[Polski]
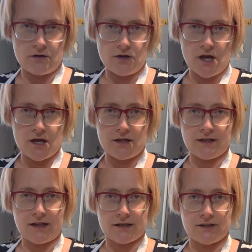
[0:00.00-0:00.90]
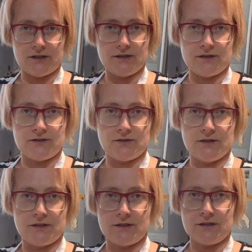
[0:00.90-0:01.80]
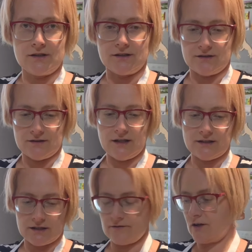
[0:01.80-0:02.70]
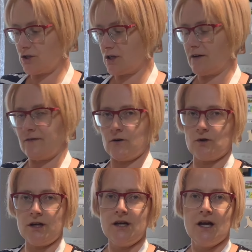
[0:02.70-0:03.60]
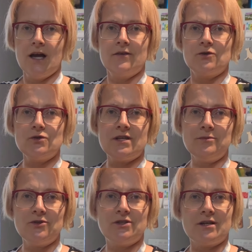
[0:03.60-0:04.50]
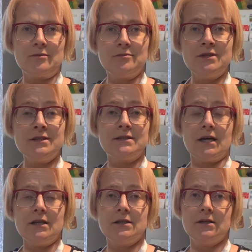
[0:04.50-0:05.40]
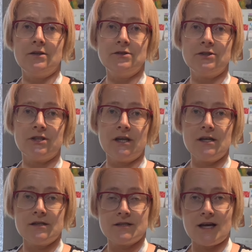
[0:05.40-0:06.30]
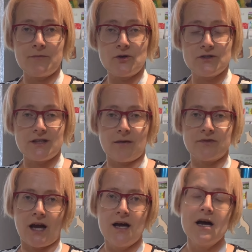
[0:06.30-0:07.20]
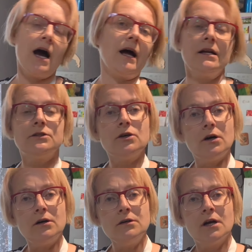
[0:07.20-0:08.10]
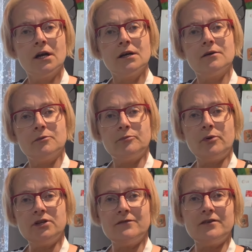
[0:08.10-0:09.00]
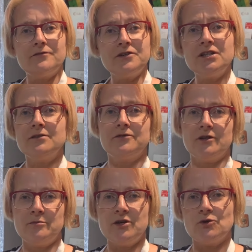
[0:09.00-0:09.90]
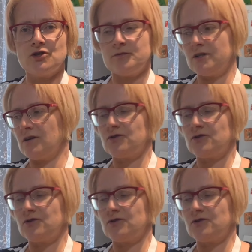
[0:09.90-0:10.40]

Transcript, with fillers: kroję na, taki, yy, na takie większe kawałki, wrzucam do termomixa i on się sam rozdrabnia. Ale to podam Wam w innym filmiku, żeby nie